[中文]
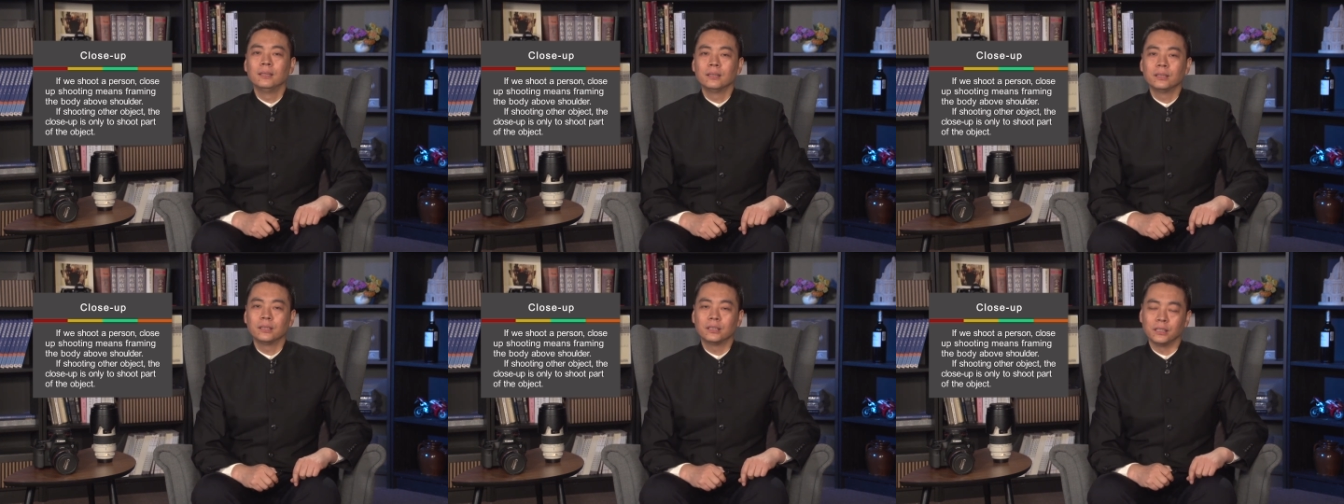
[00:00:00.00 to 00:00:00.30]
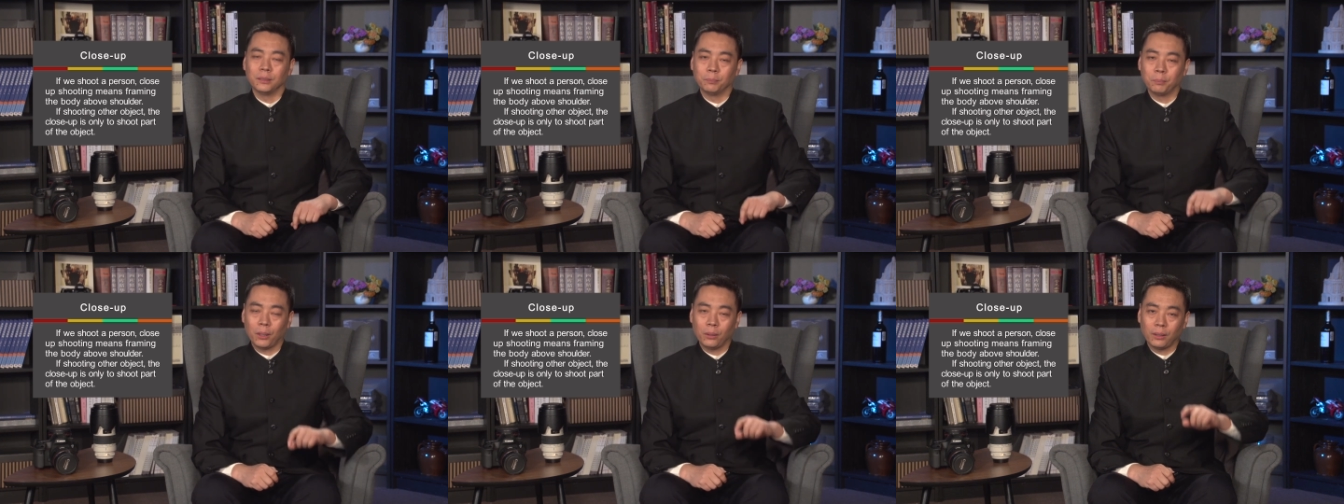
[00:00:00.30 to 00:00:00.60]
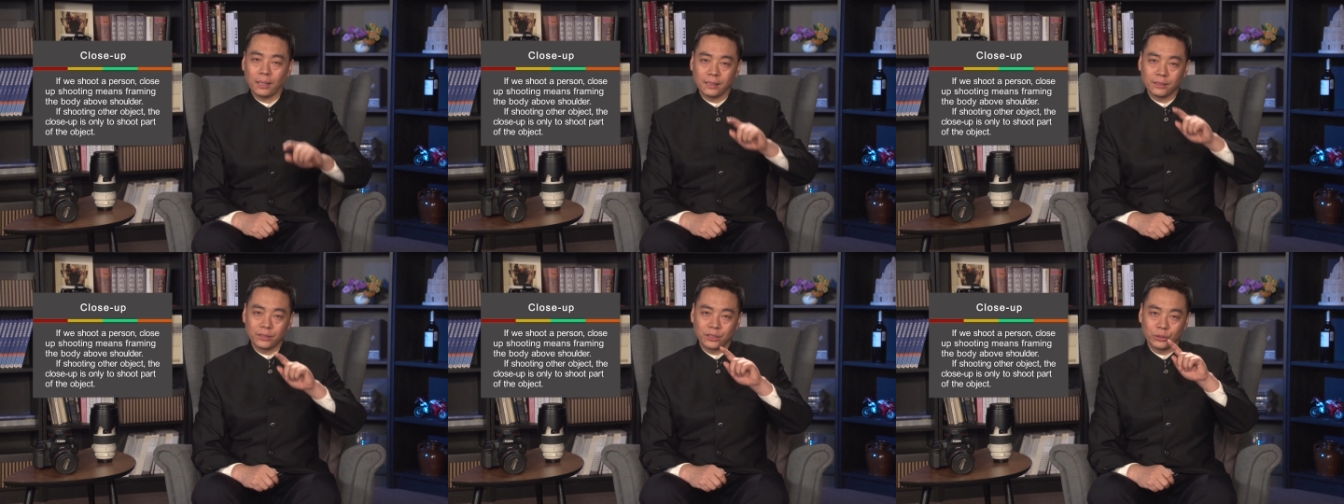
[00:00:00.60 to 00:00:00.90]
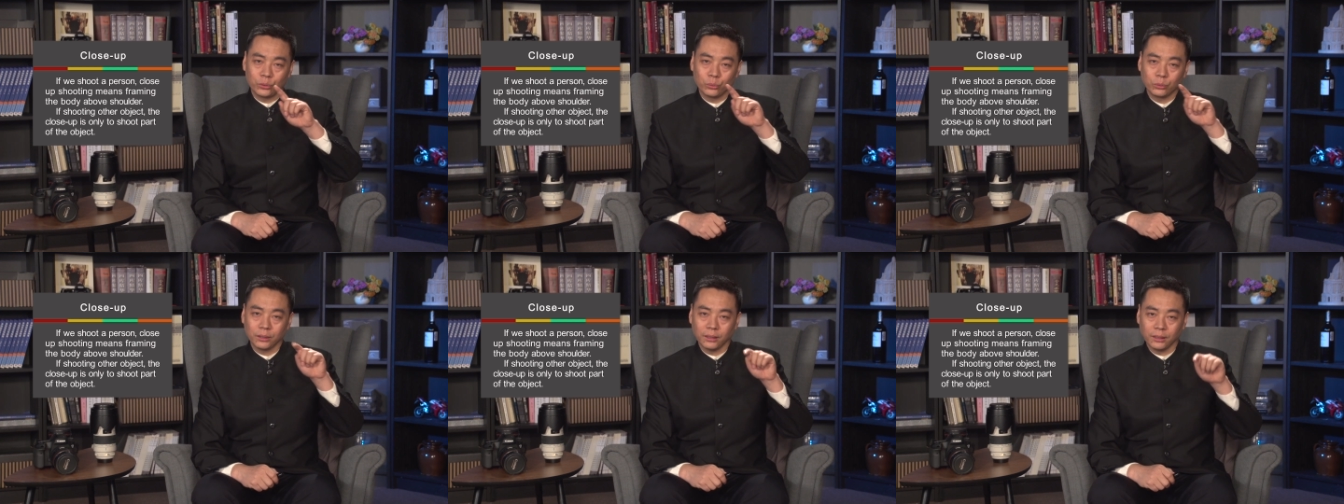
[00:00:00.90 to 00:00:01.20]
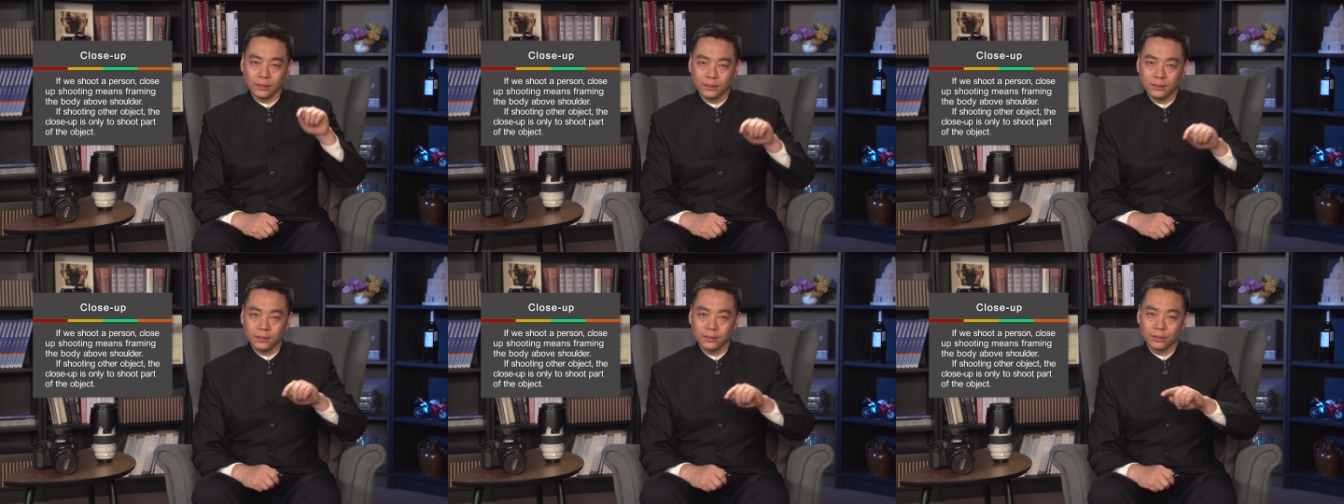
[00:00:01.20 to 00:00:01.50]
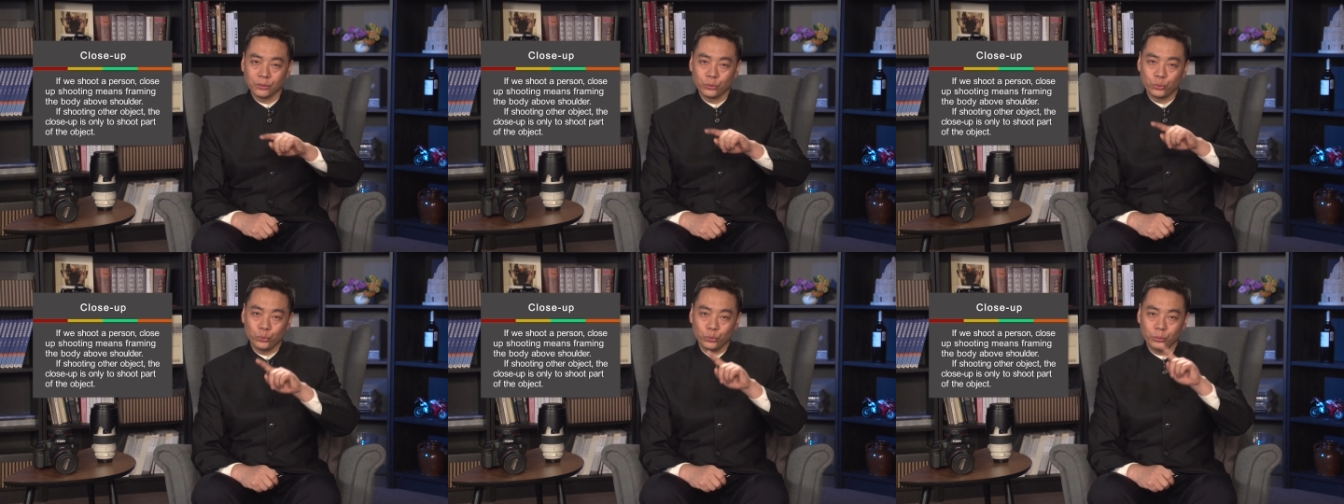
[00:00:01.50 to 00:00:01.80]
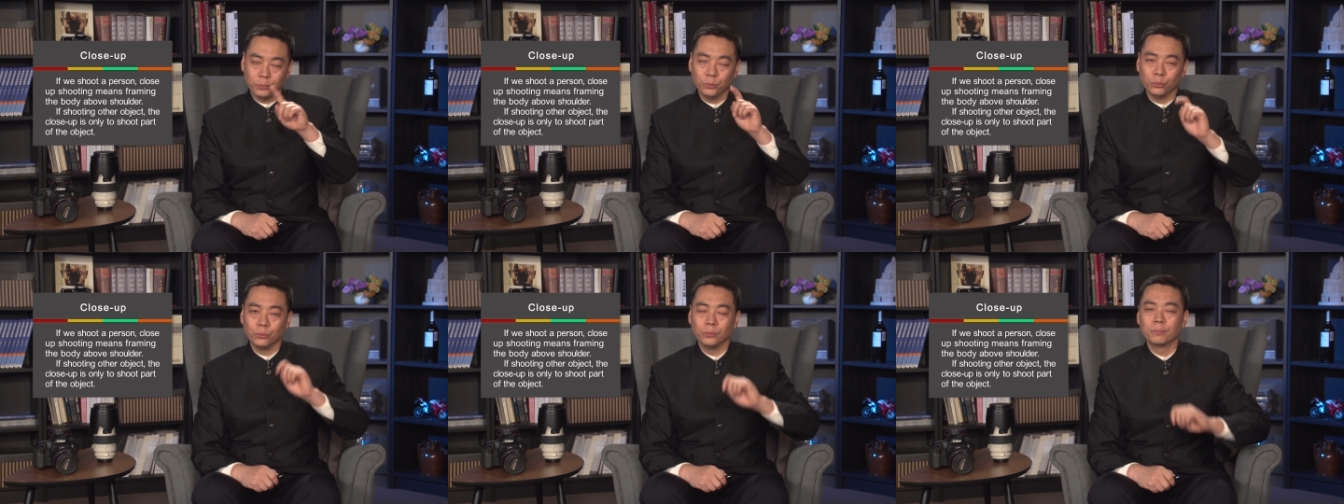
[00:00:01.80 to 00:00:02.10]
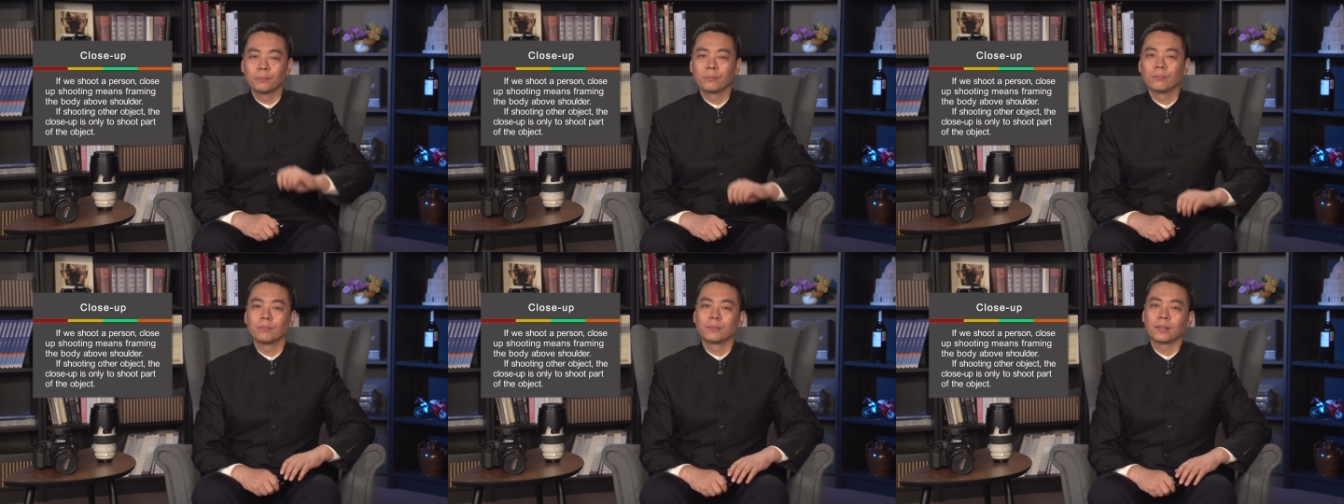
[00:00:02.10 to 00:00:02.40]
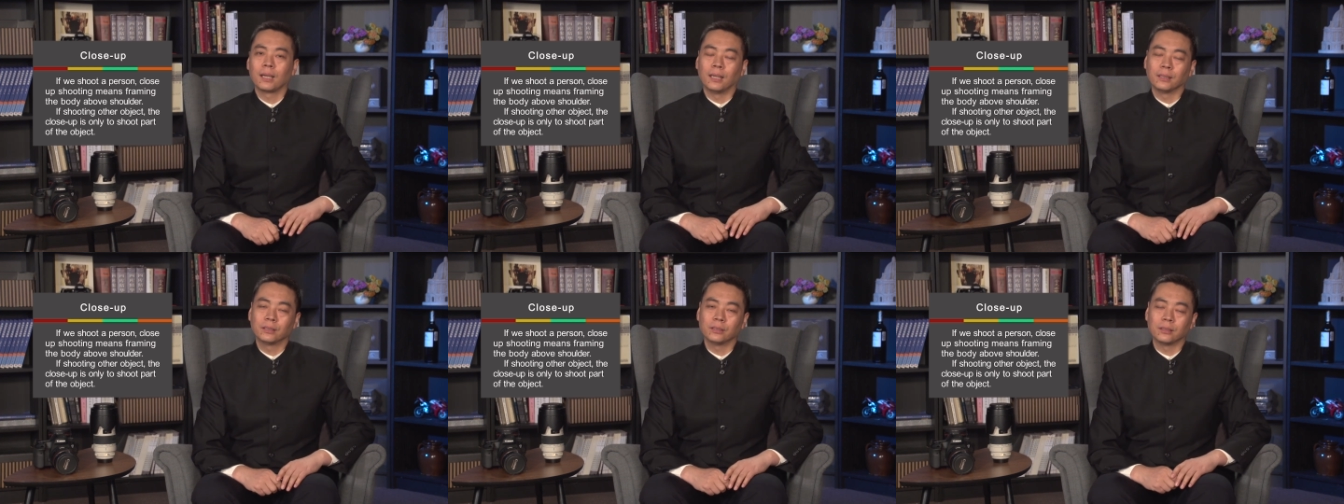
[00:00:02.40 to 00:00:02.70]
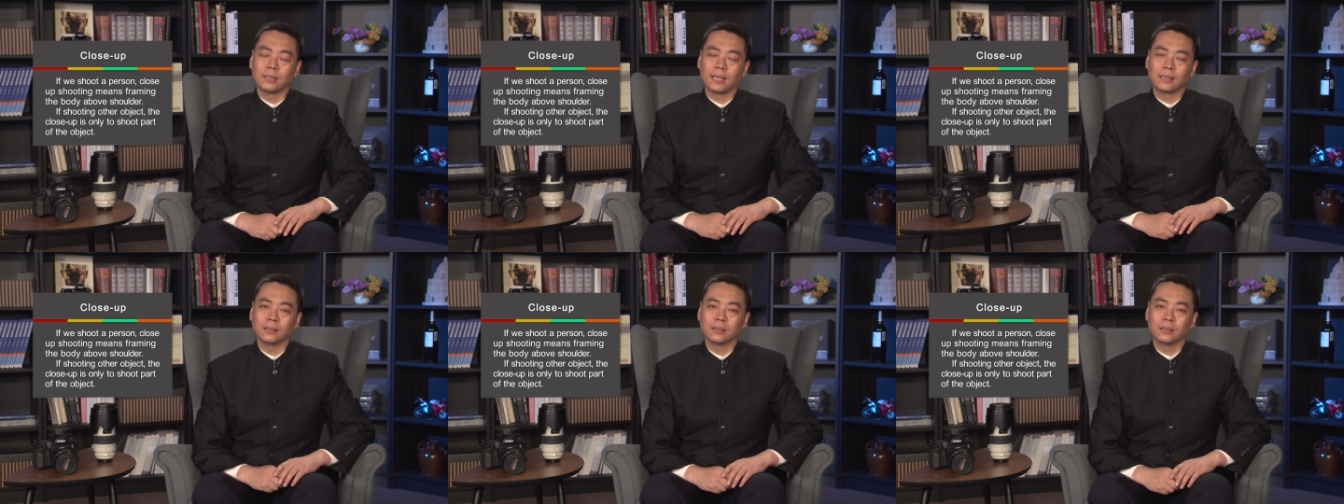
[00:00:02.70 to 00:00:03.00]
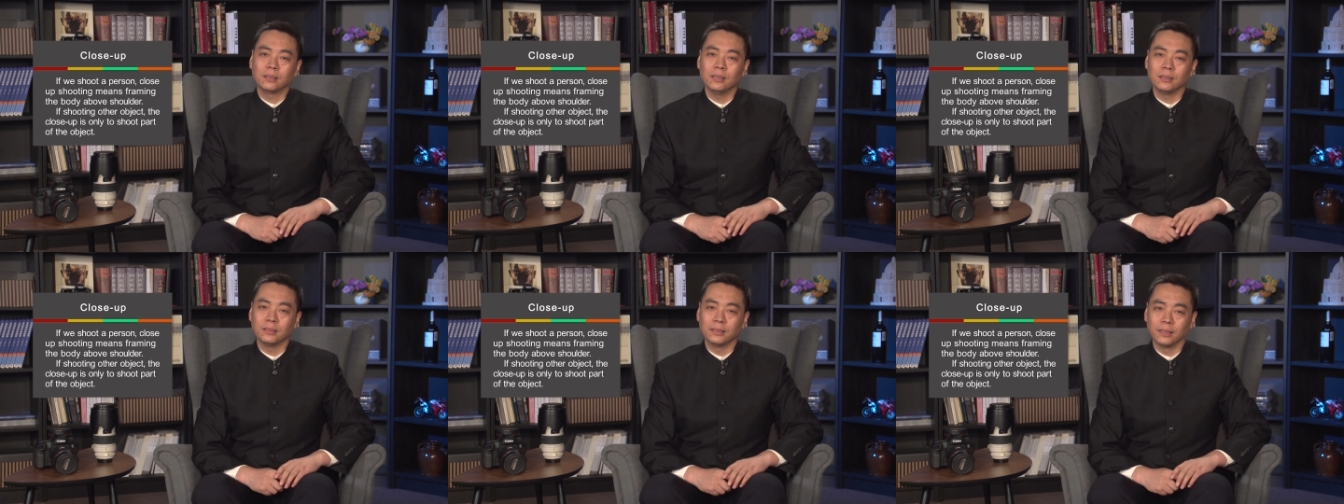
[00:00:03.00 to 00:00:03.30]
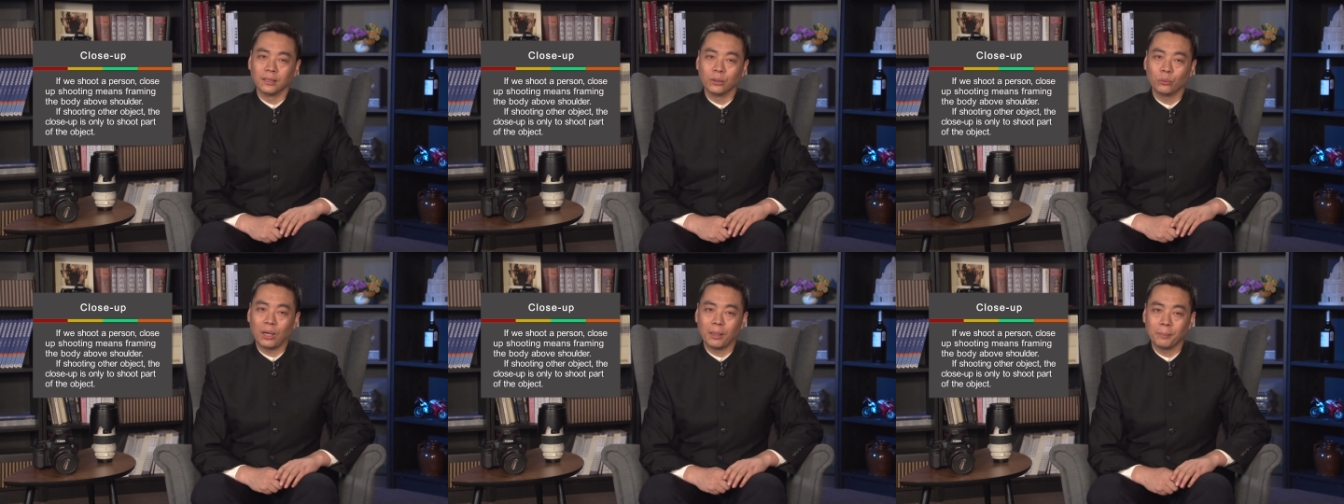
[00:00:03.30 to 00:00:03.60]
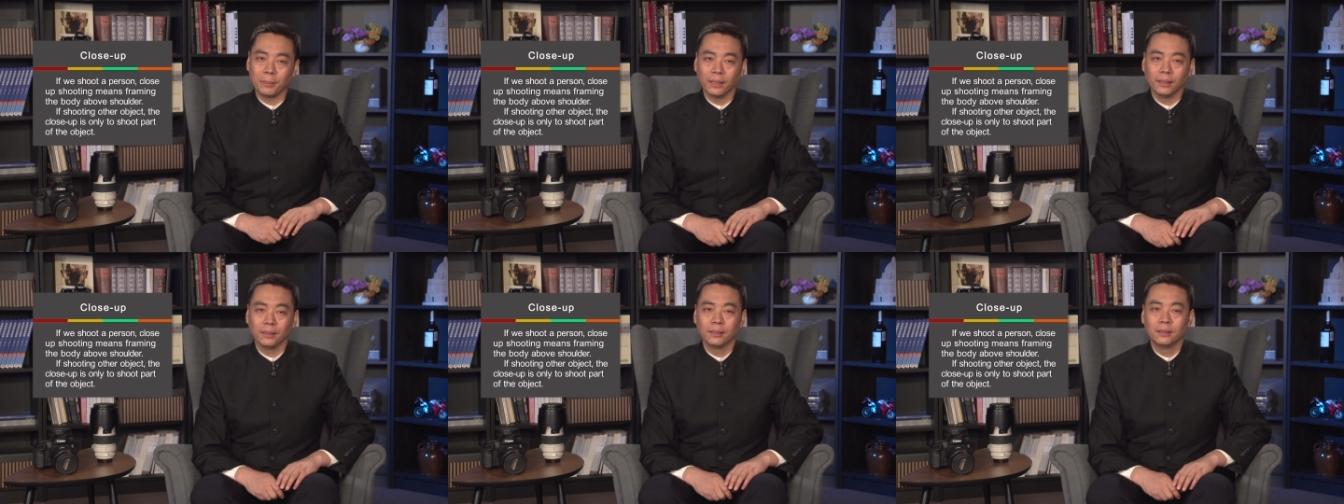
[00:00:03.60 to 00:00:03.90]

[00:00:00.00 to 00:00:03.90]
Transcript: 只包含其中的一个局部啊，这是它的特写的画面。